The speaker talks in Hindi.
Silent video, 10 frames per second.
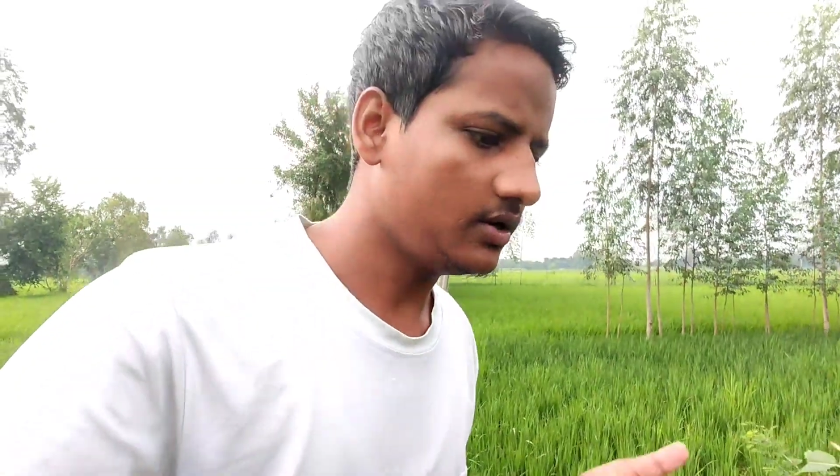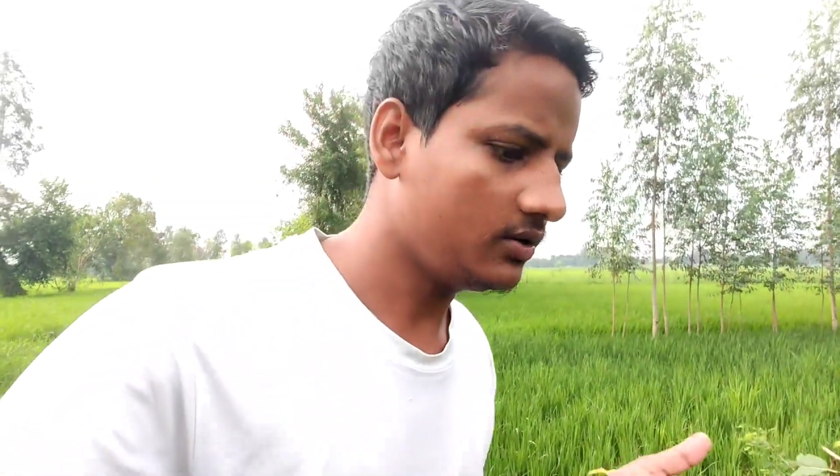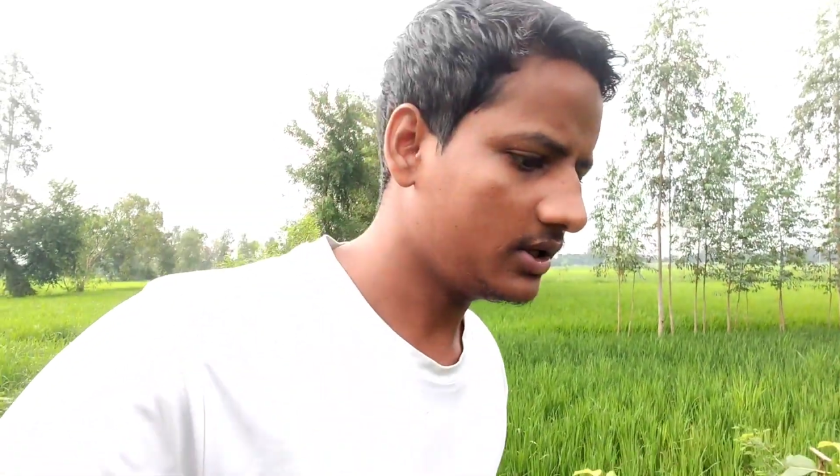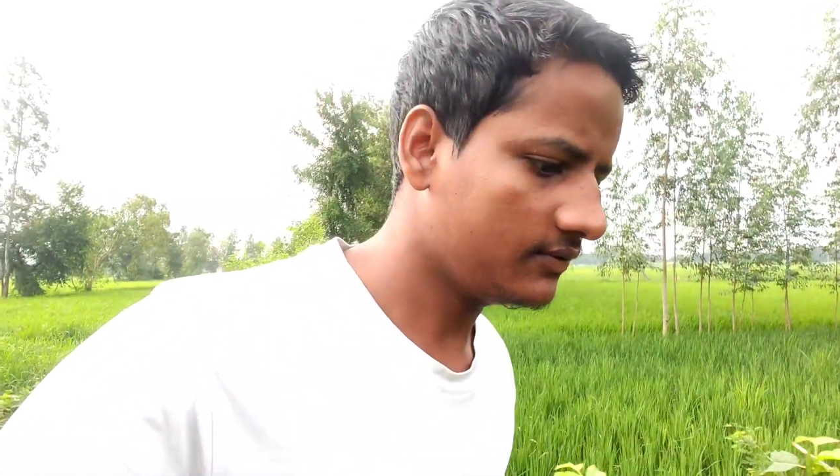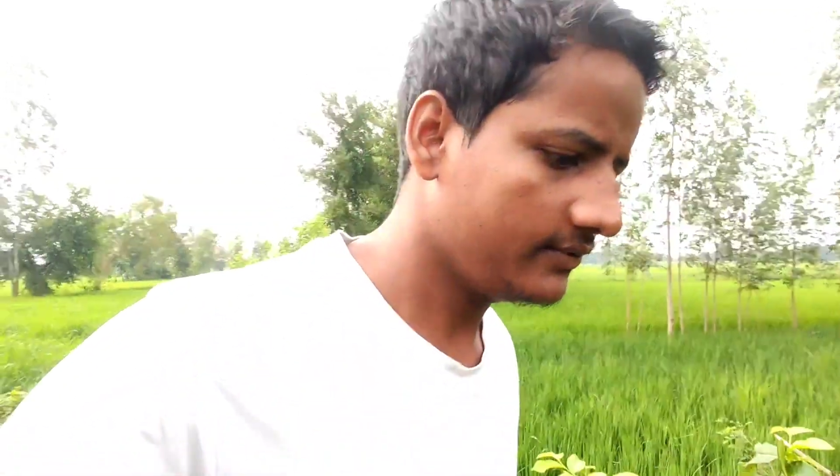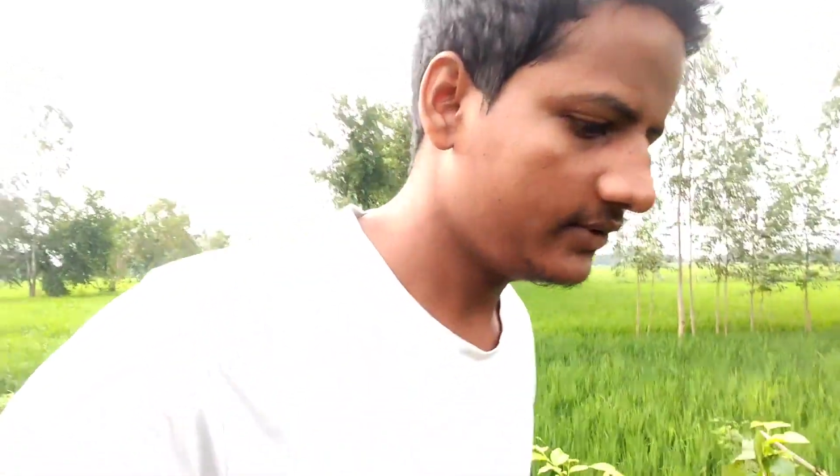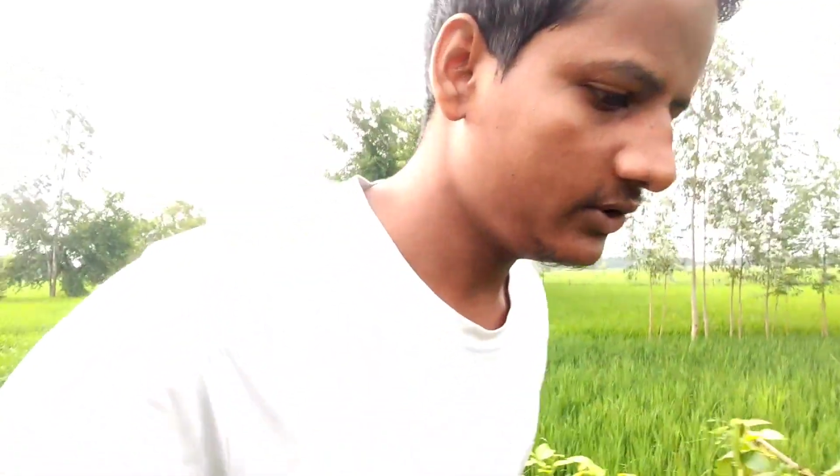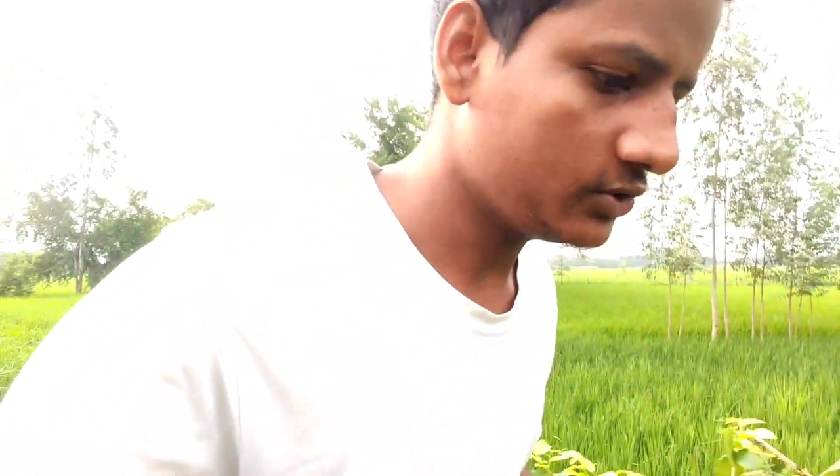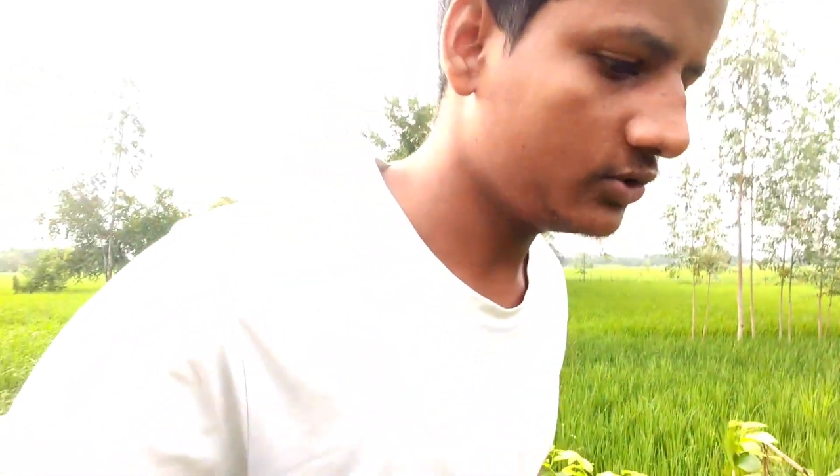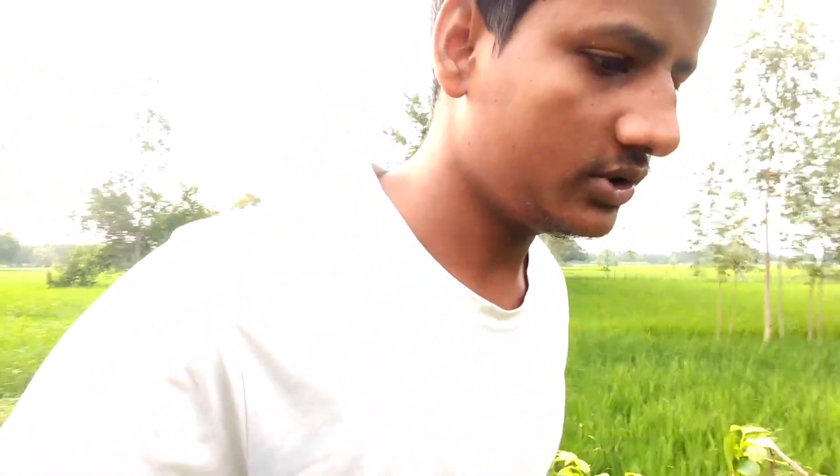लाओ एक
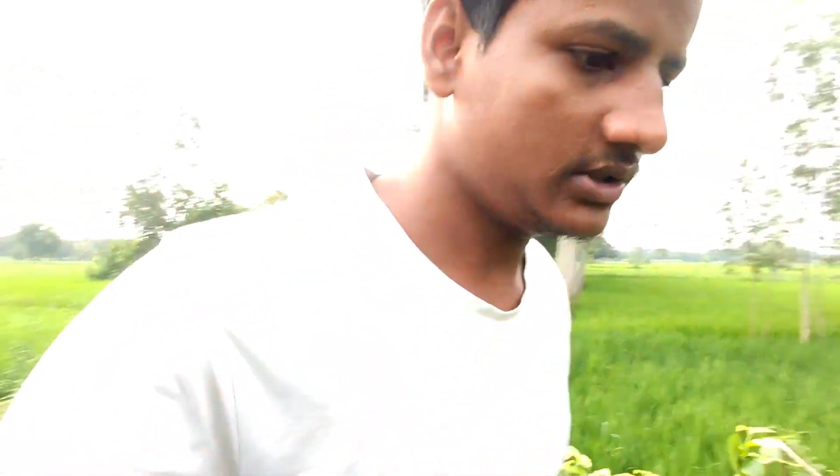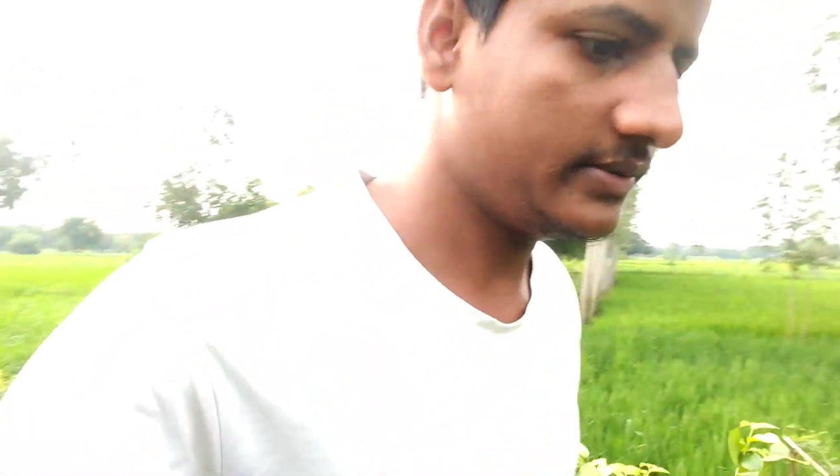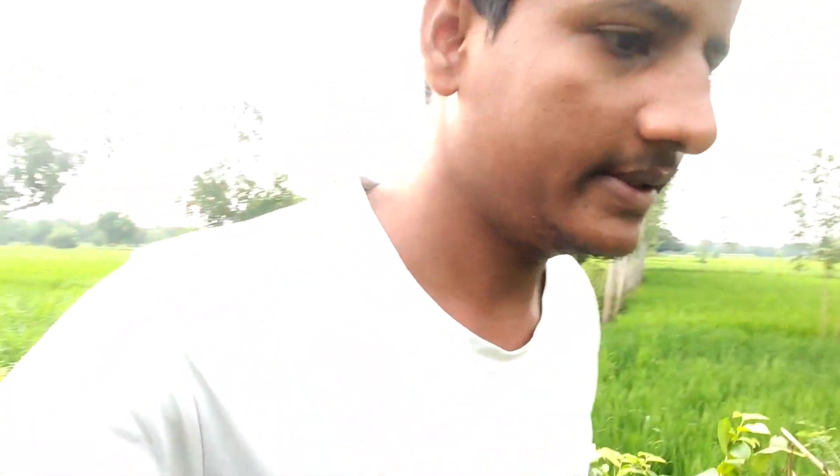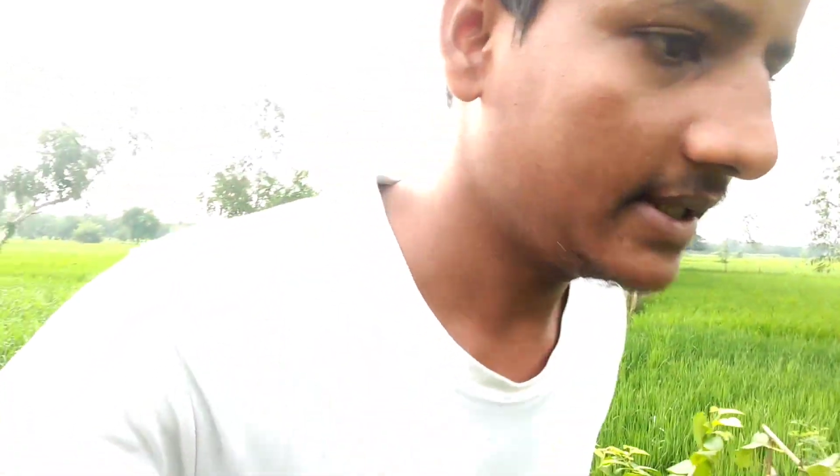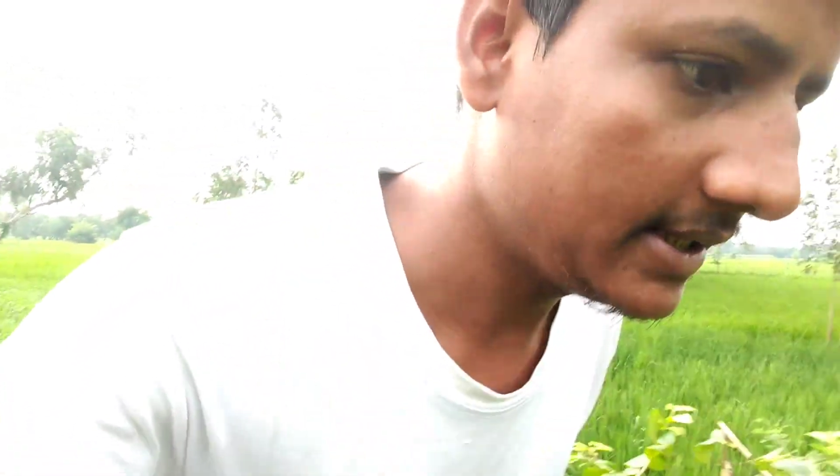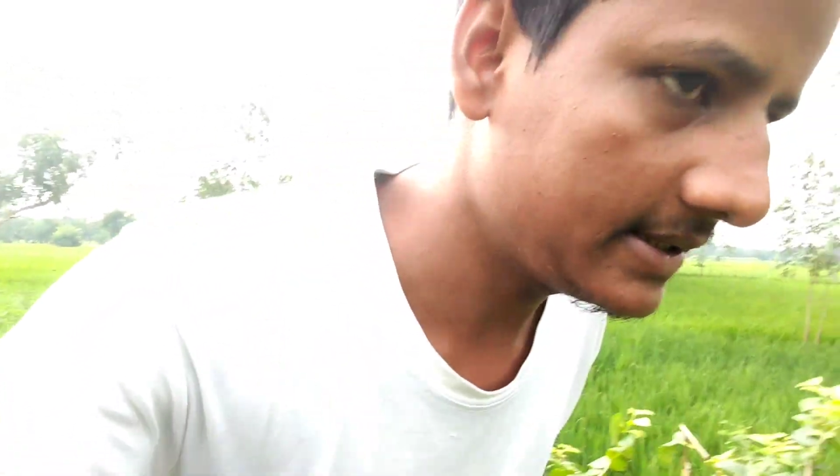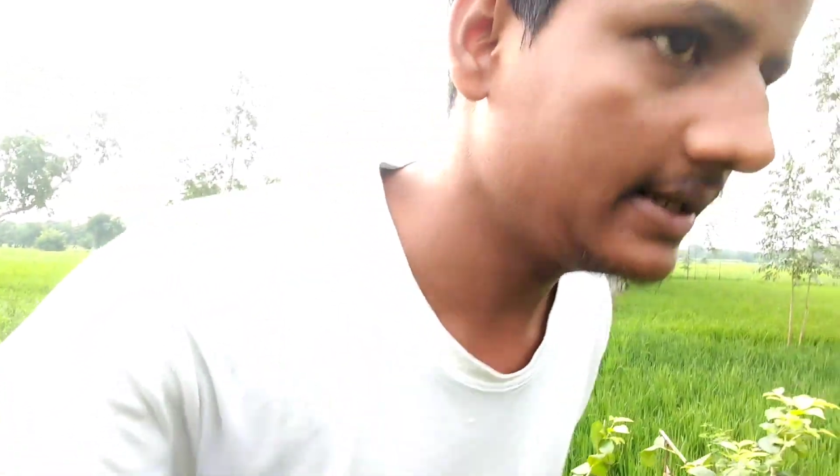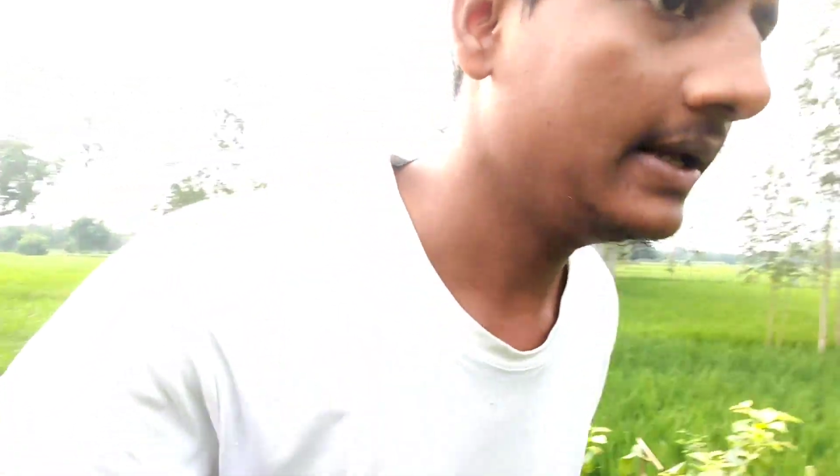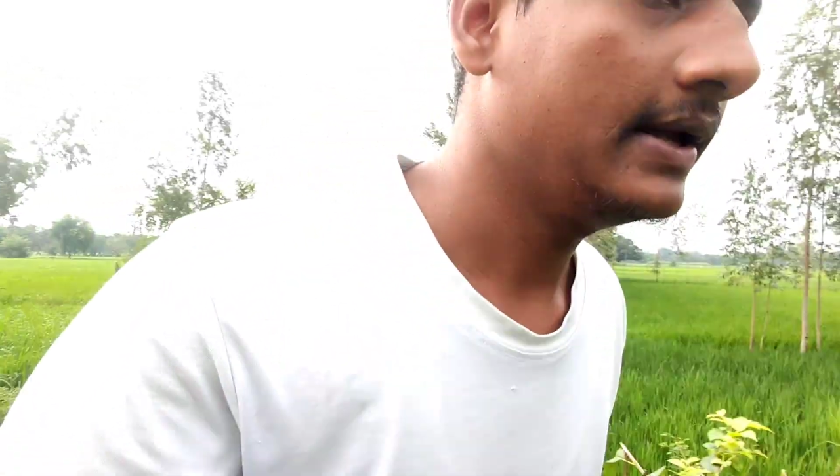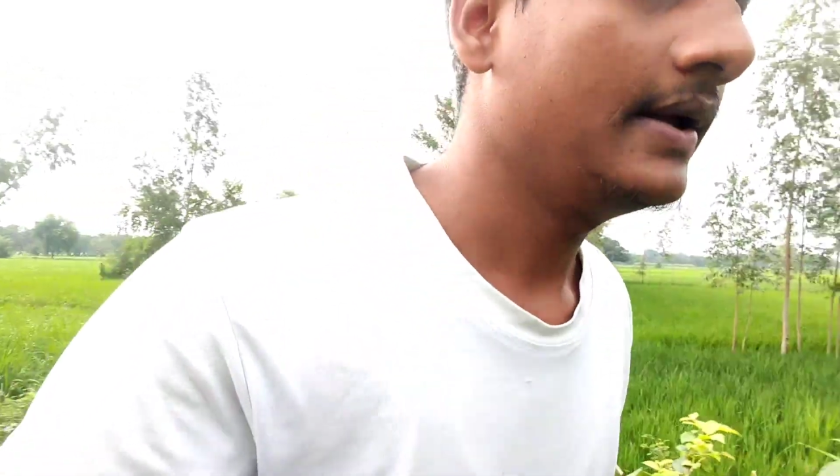वीडियो छोटी सी बना
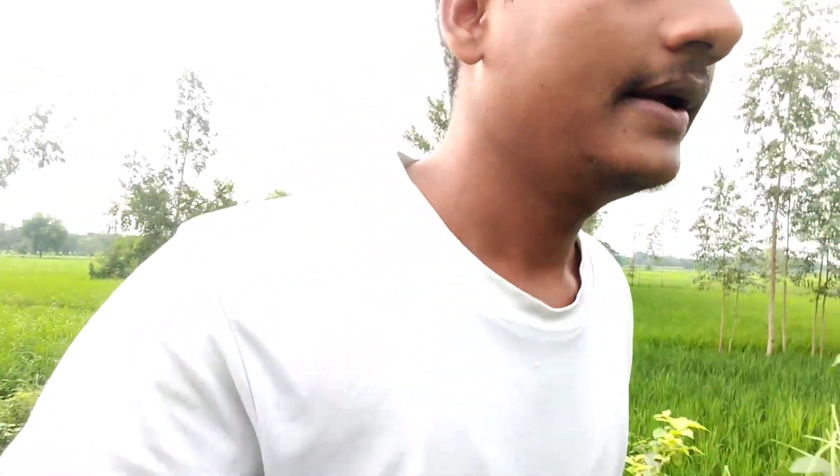के